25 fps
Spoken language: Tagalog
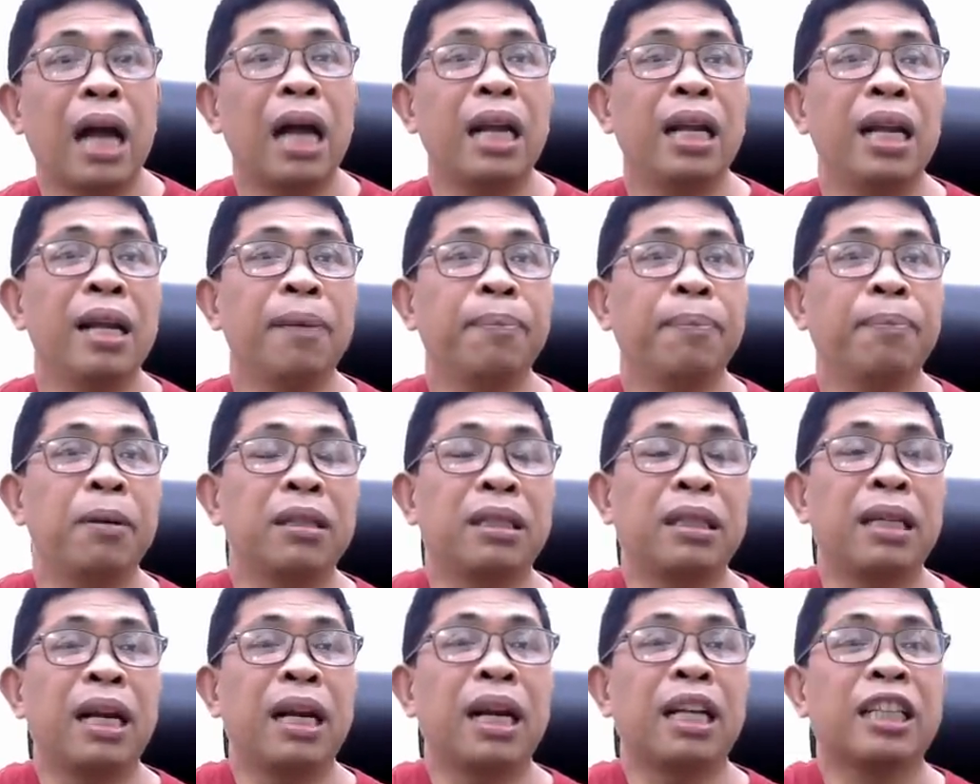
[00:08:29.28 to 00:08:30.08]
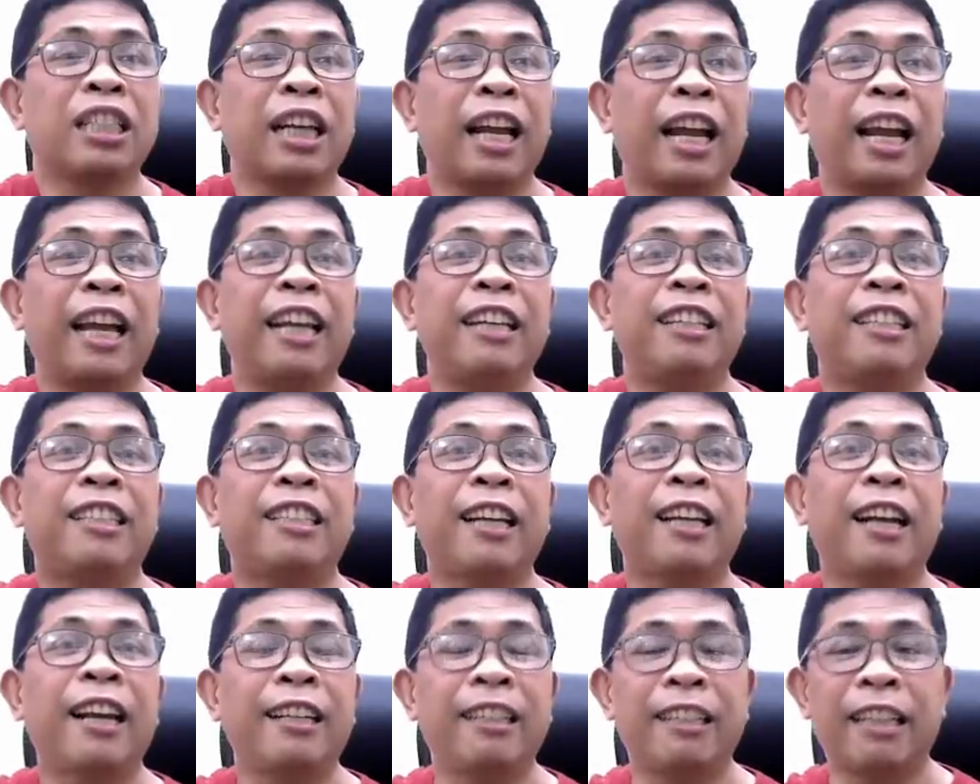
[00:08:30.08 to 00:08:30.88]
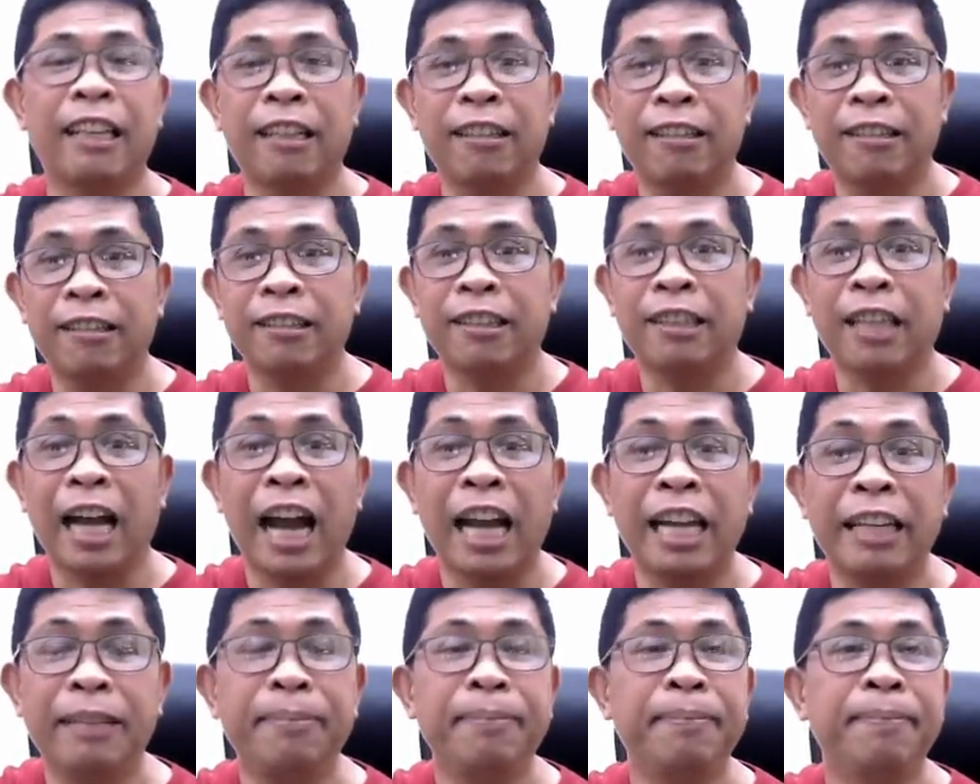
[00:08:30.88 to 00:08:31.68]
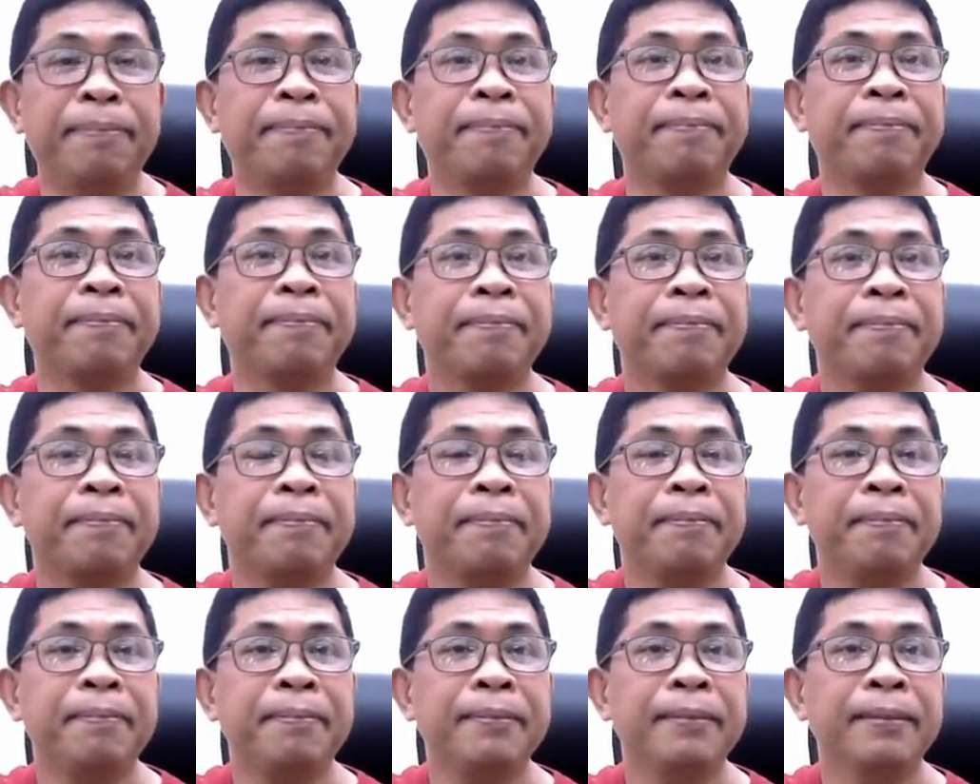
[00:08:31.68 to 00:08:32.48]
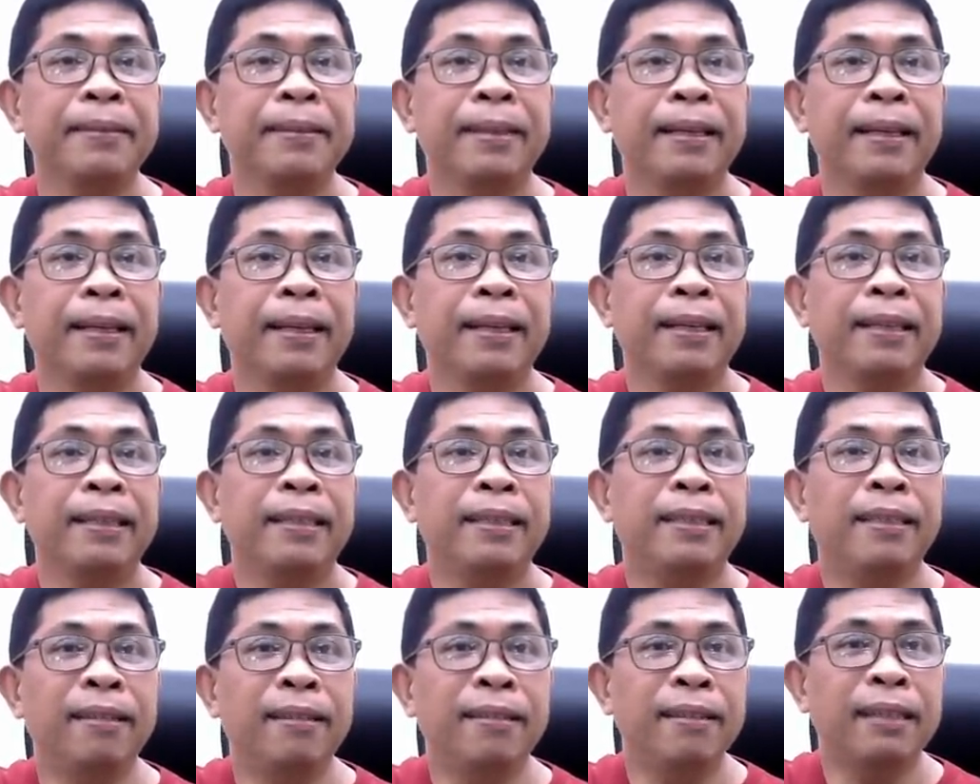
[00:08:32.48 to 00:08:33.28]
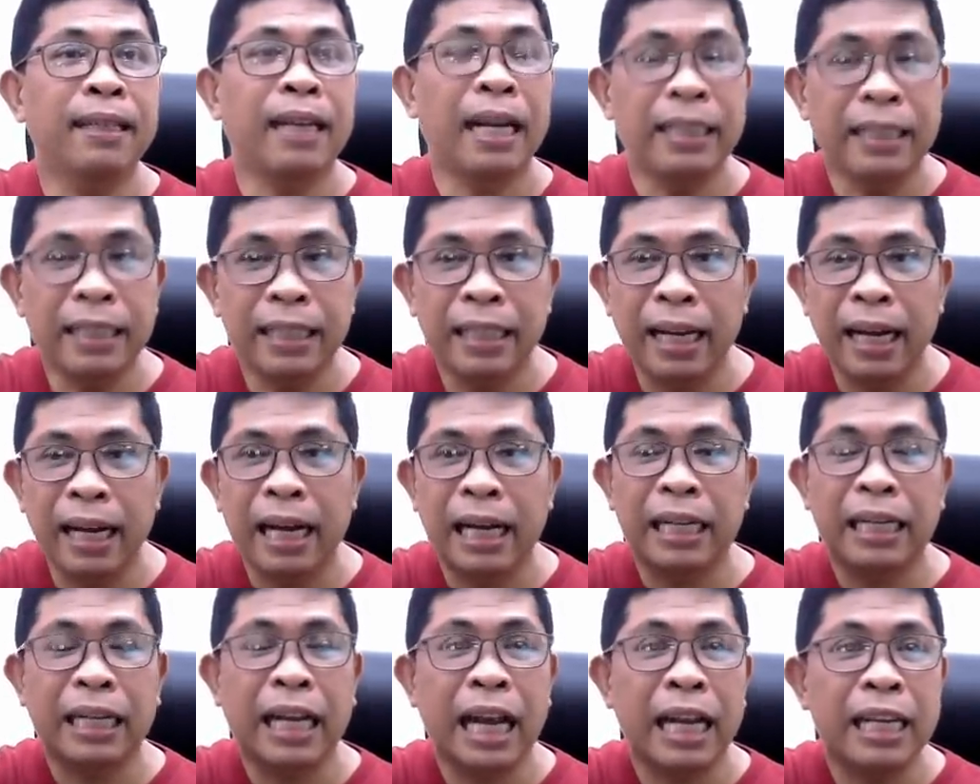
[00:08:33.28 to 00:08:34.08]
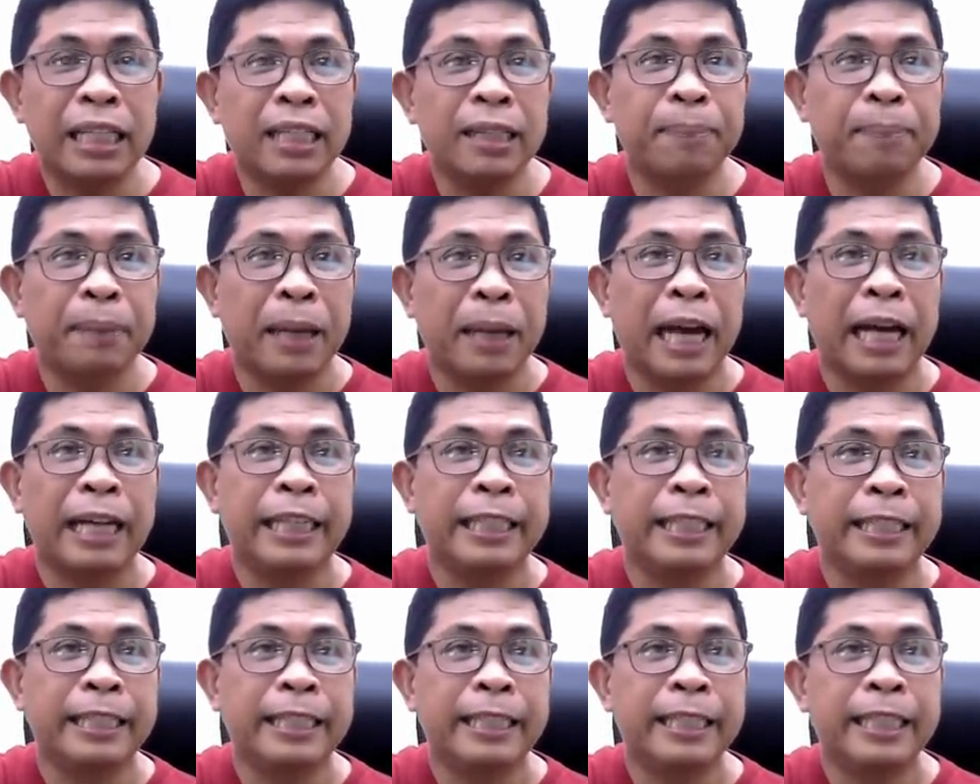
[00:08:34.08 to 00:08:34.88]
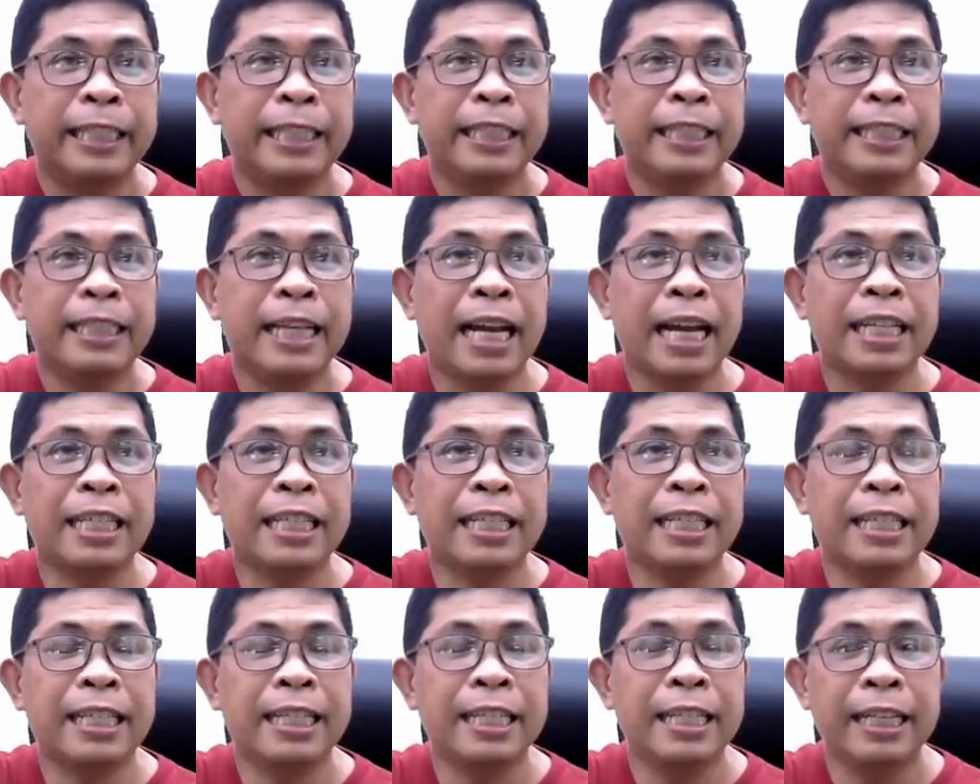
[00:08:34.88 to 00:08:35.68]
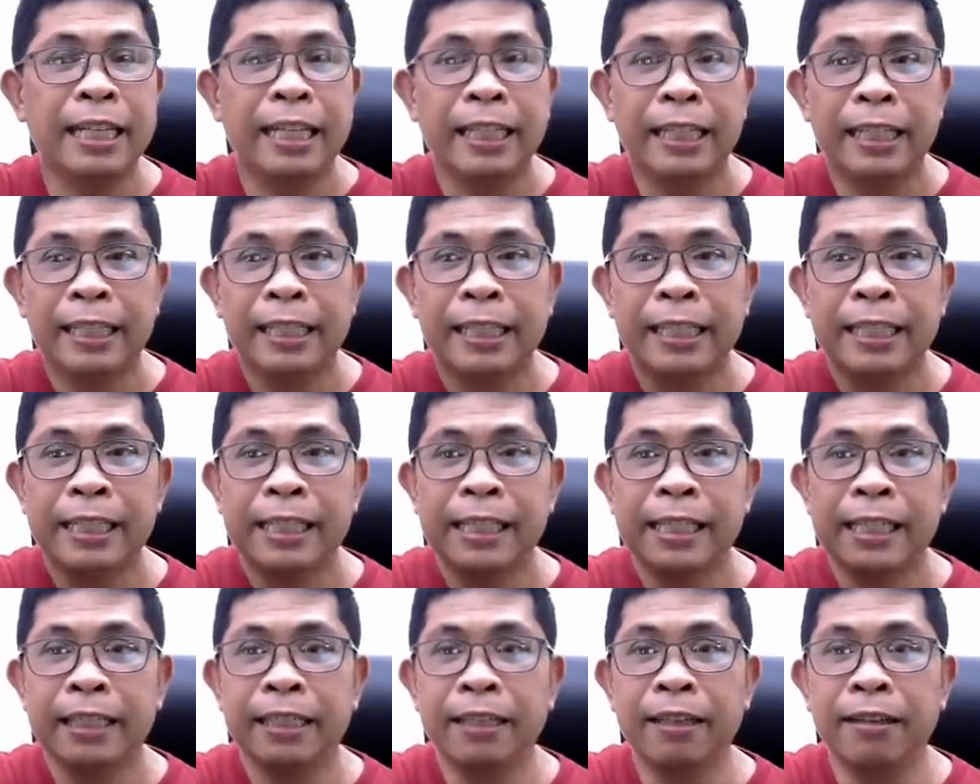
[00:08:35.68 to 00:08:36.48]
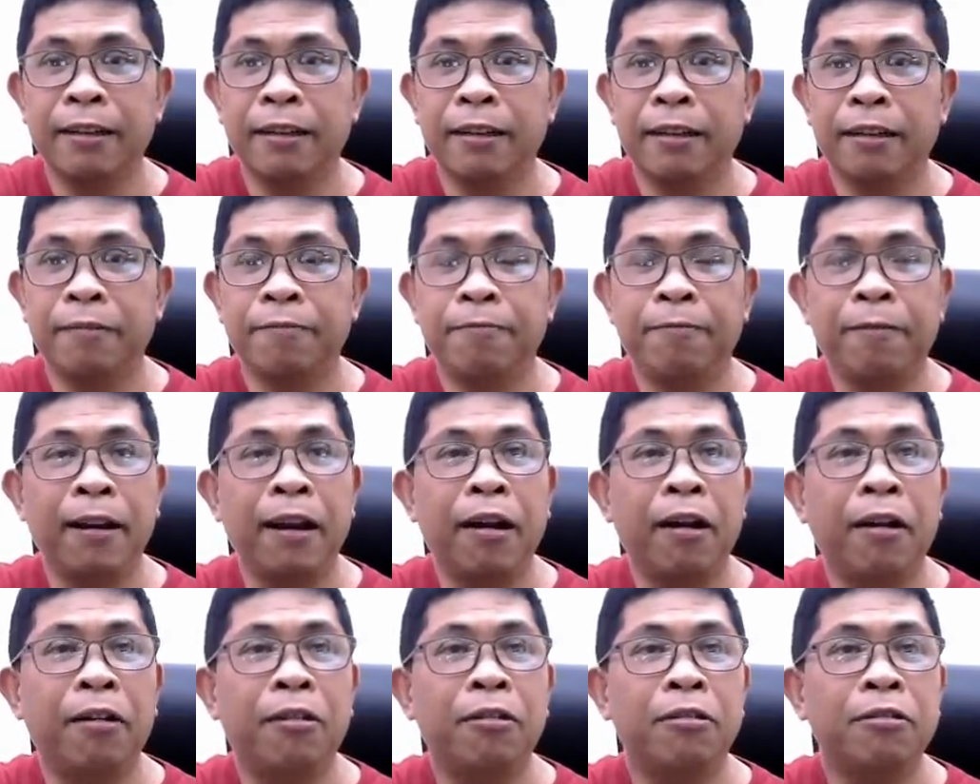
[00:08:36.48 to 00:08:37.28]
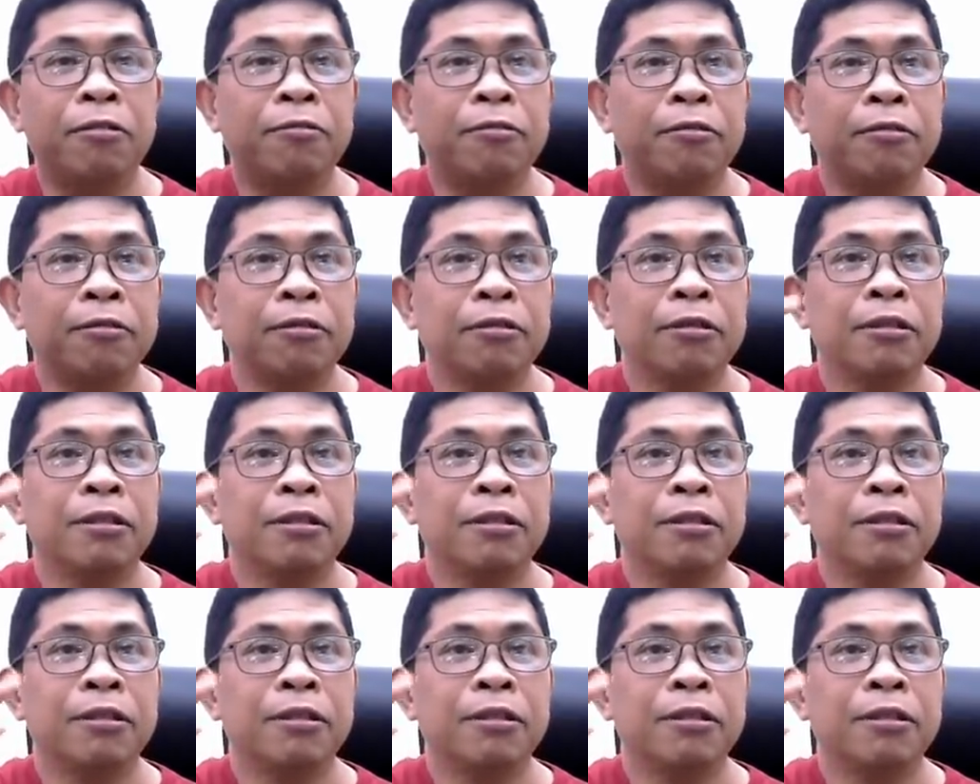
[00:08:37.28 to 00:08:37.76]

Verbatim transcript: galing po sila sa ancient ano, time. Yung kanilang kaisipan, just, you know, flow